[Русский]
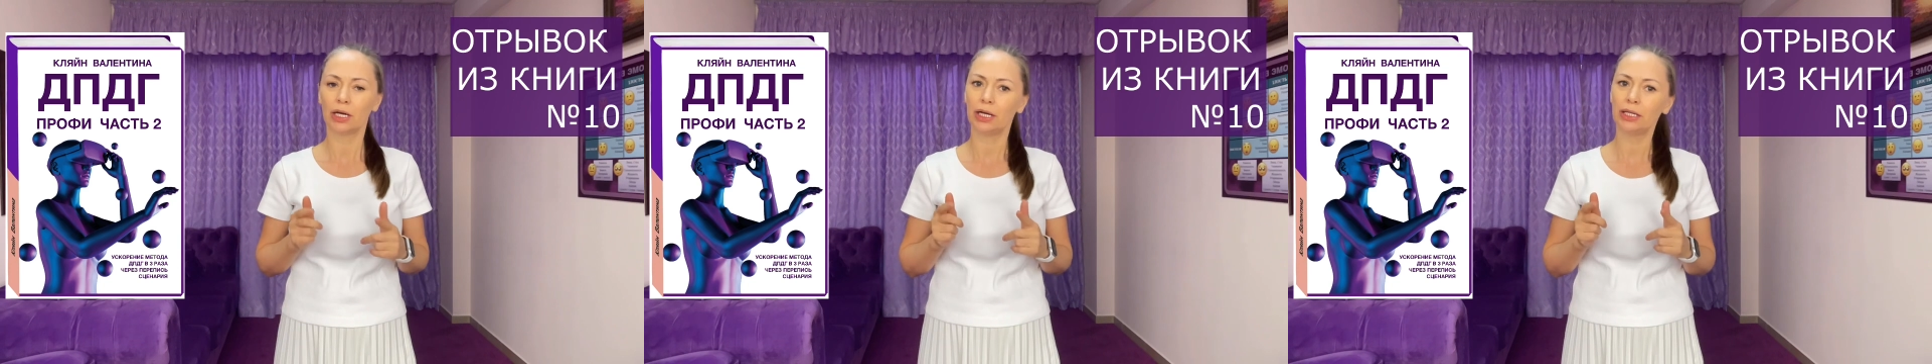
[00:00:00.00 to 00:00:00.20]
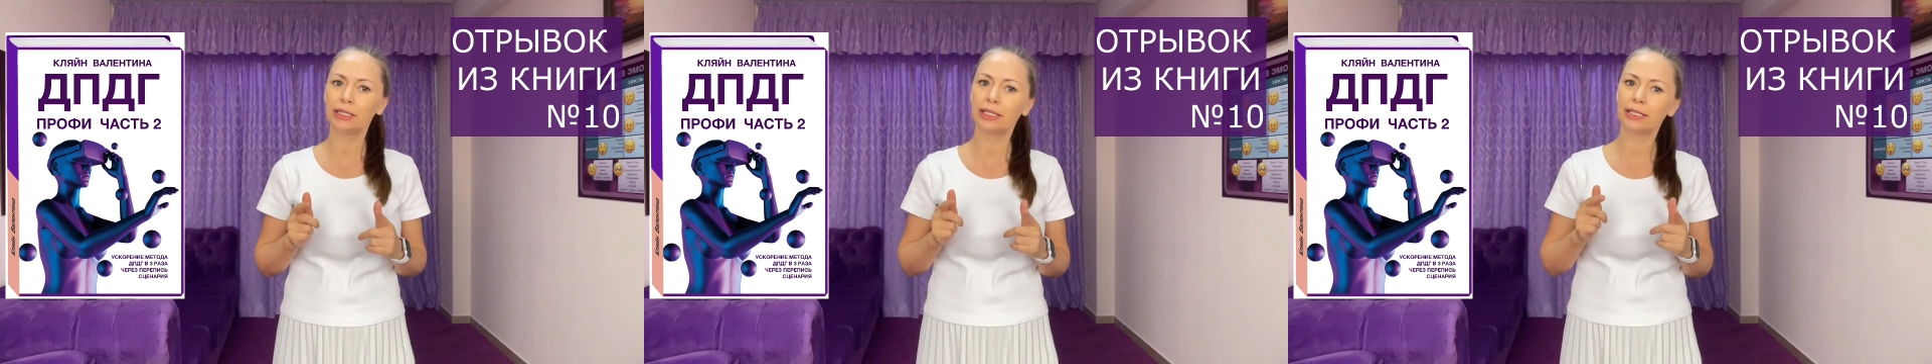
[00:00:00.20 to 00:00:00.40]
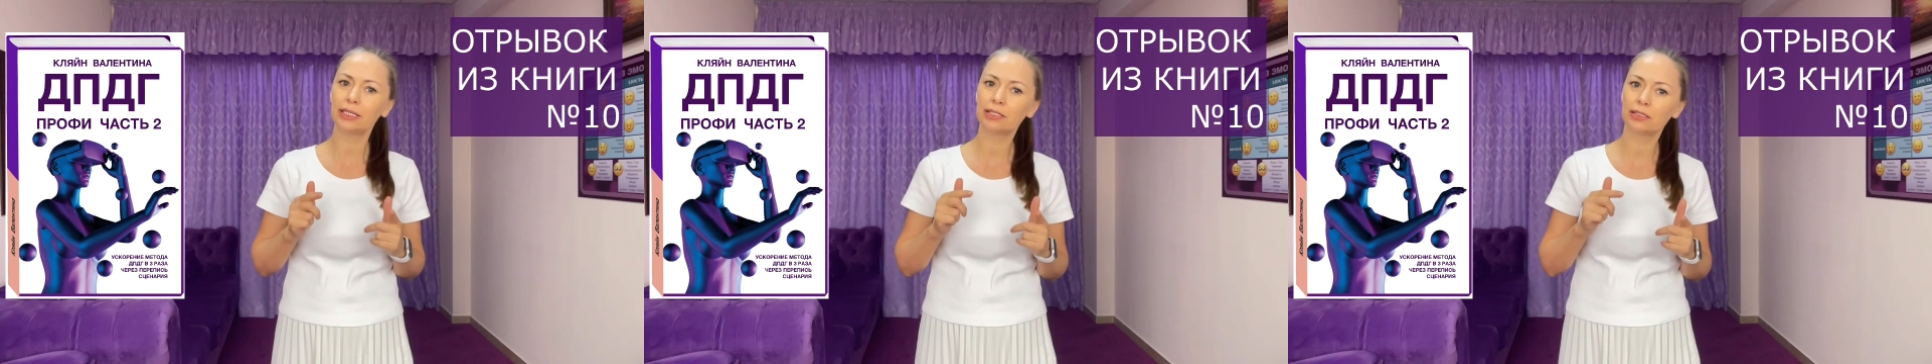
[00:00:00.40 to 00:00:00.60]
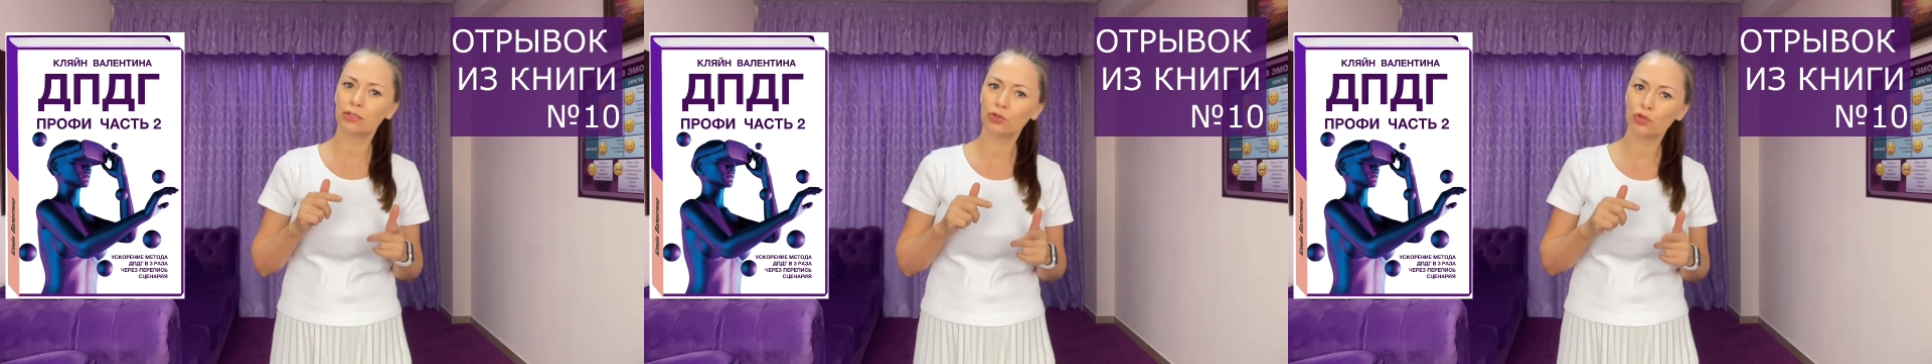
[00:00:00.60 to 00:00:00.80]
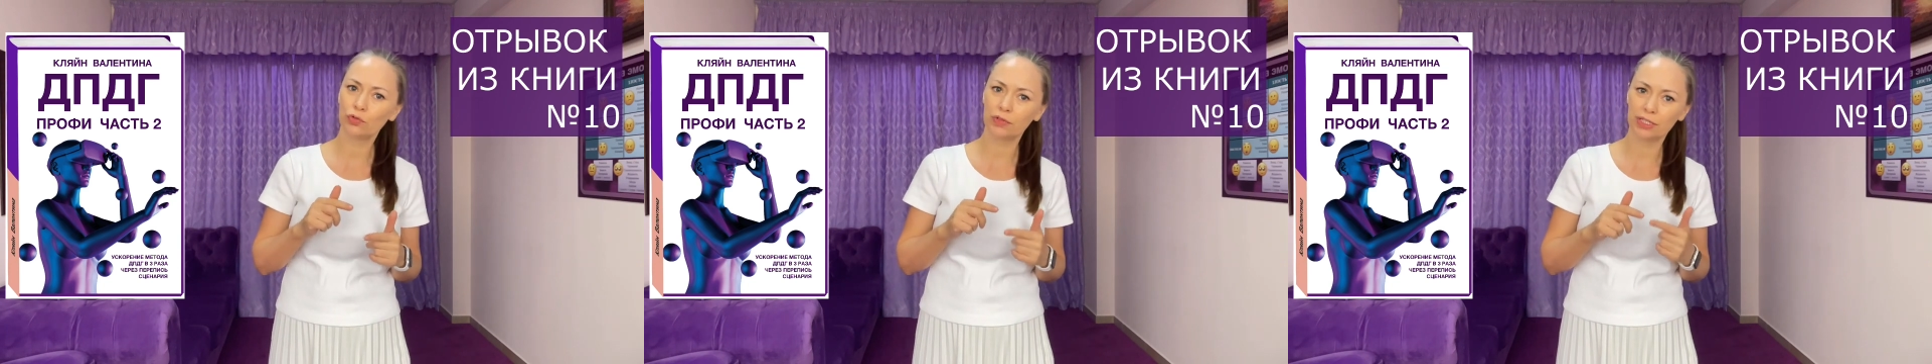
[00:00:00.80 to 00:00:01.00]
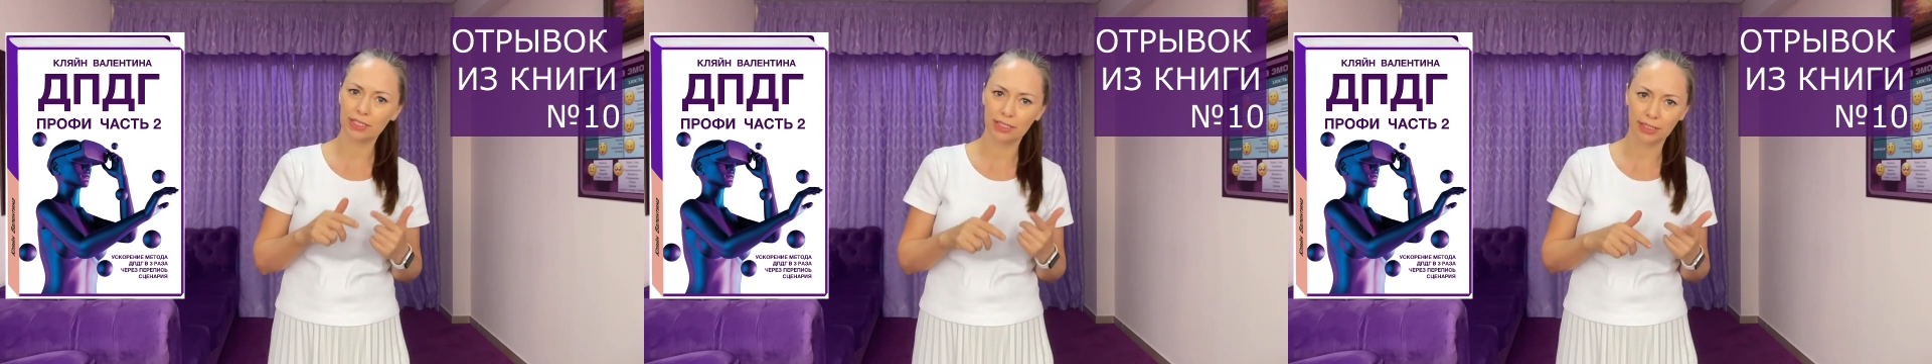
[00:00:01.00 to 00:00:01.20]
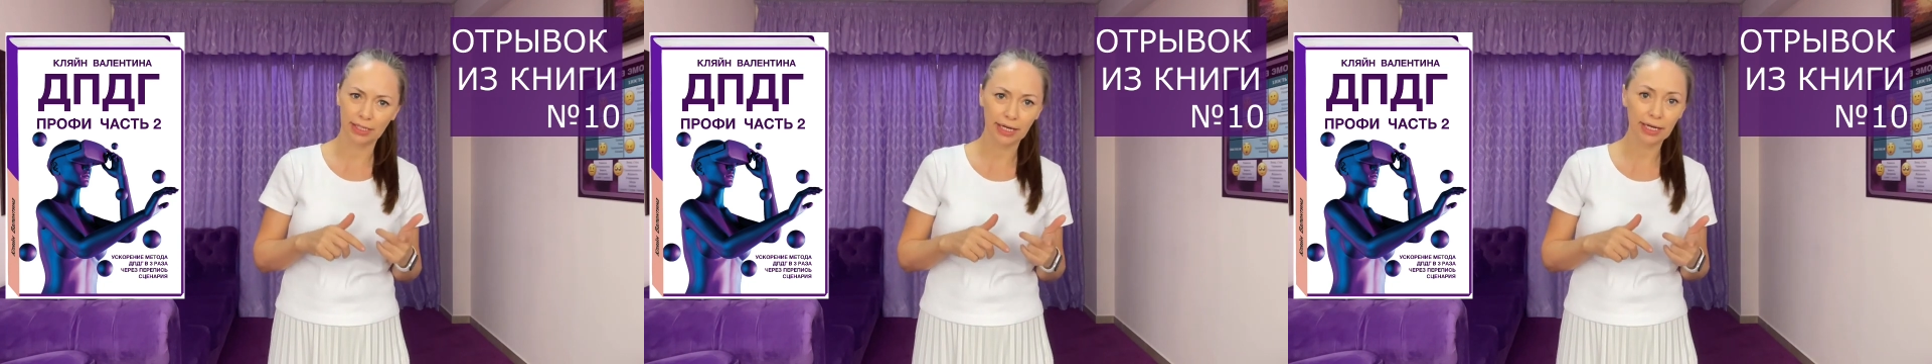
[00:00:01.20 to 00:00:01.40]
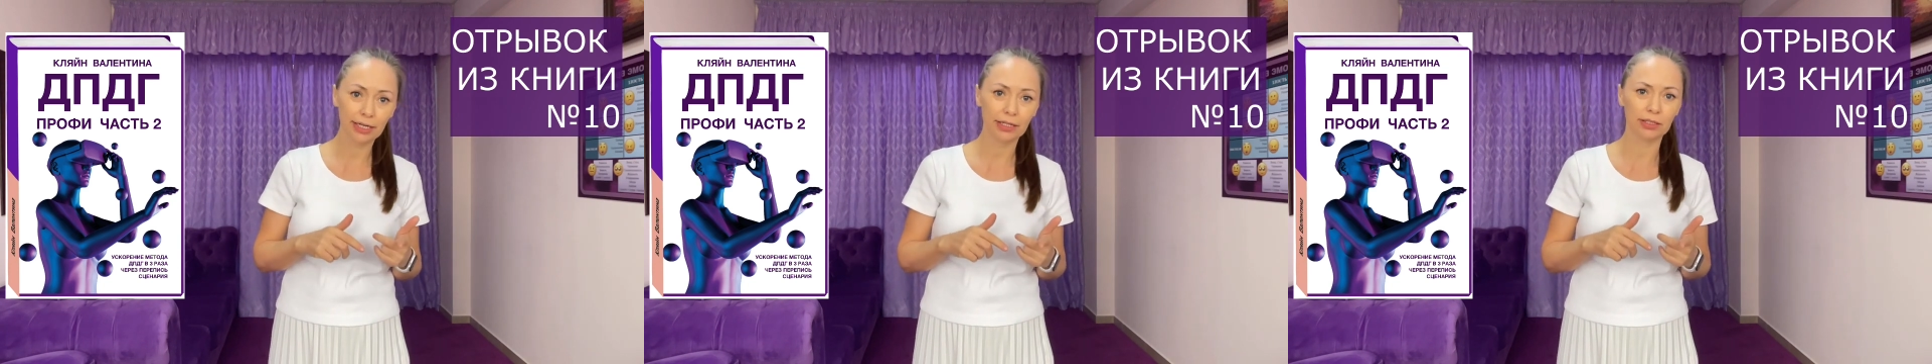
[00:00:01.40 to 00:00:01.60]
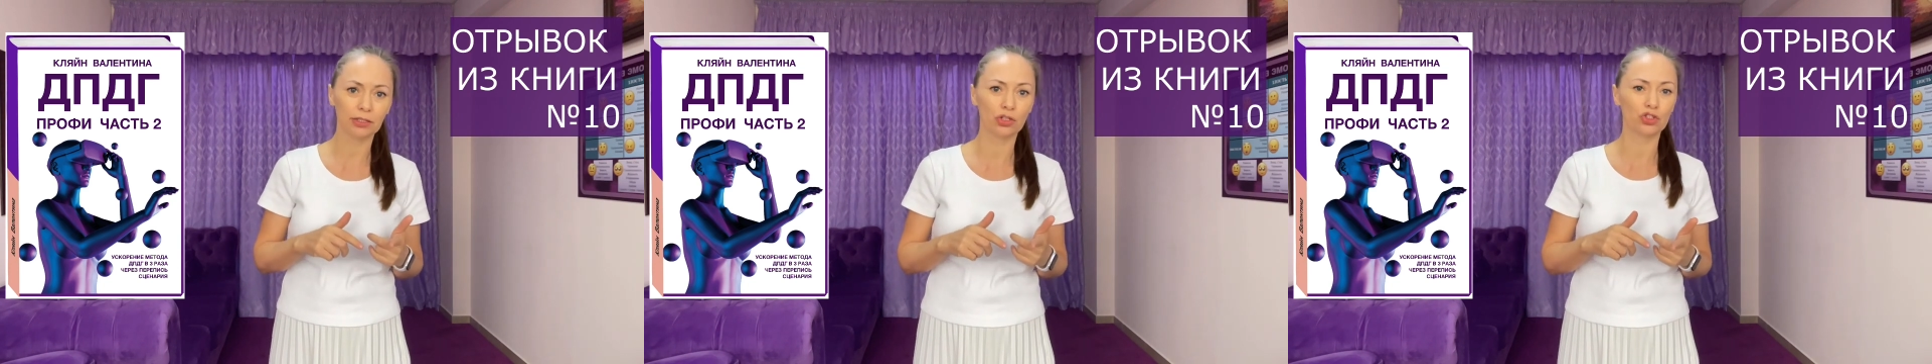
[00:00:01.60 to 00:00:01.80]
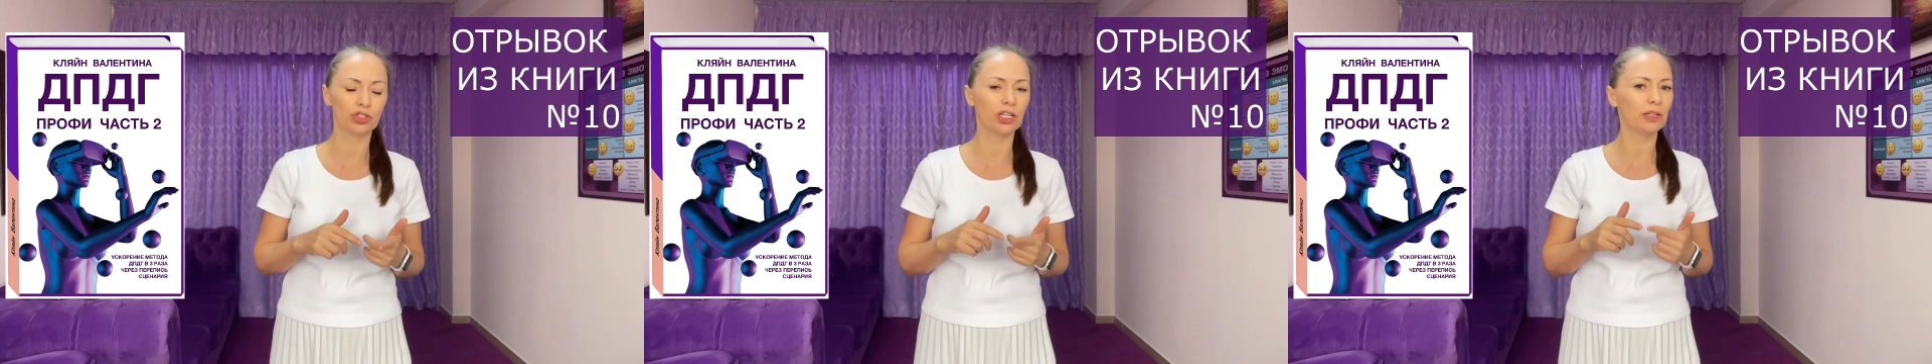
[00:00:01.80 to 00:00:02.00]
это если новый сценарий
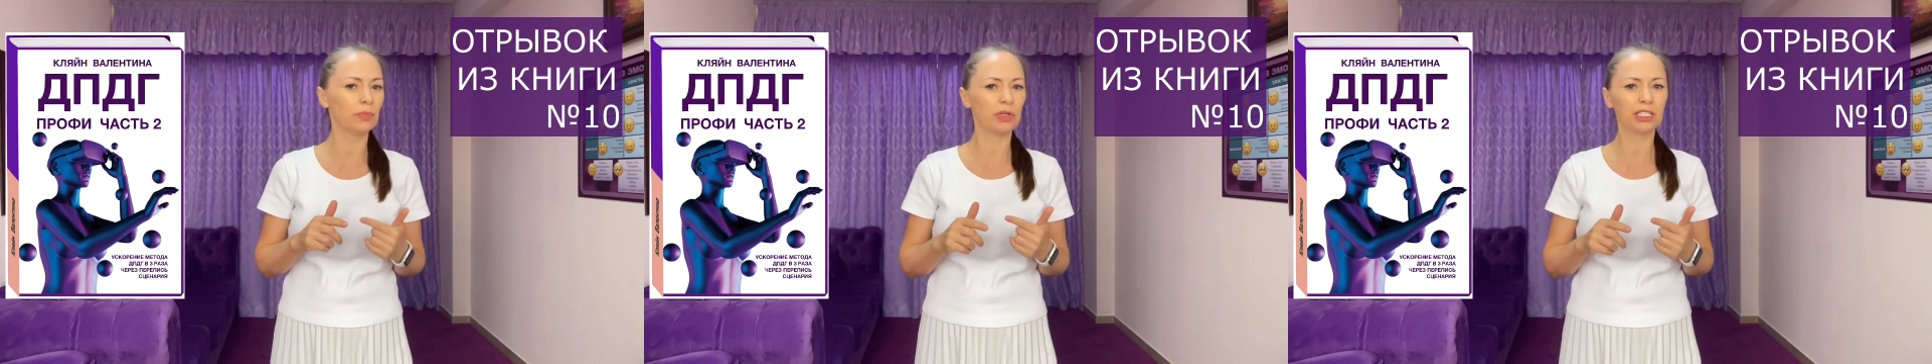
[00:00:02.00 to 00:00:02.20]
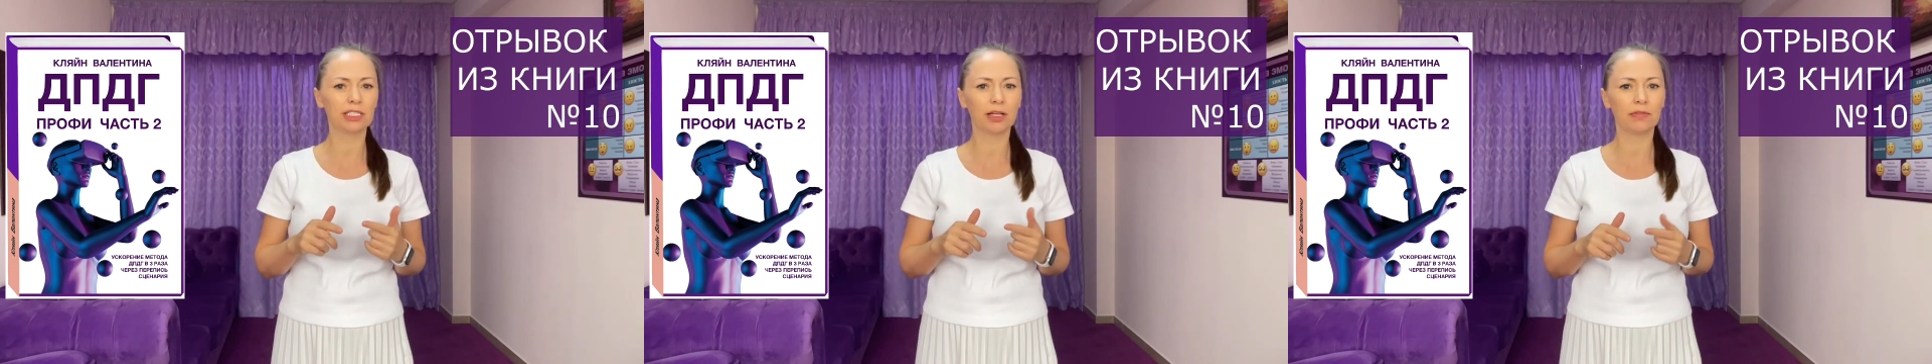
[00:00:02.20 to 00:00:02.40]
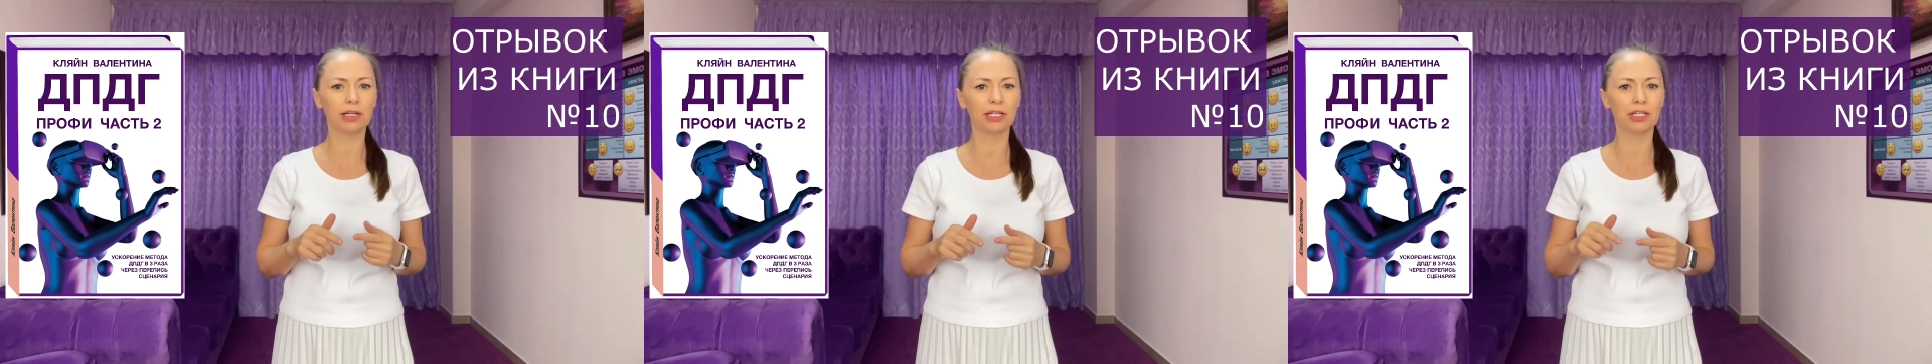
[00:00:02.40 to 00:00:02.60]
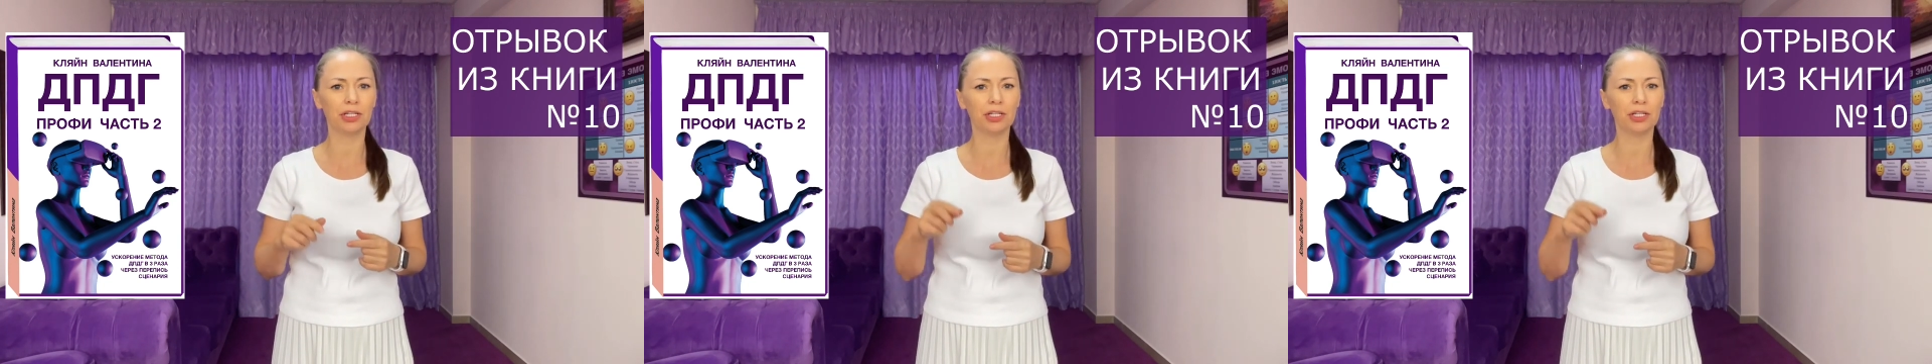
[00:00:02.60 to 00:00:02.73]
начинать представлять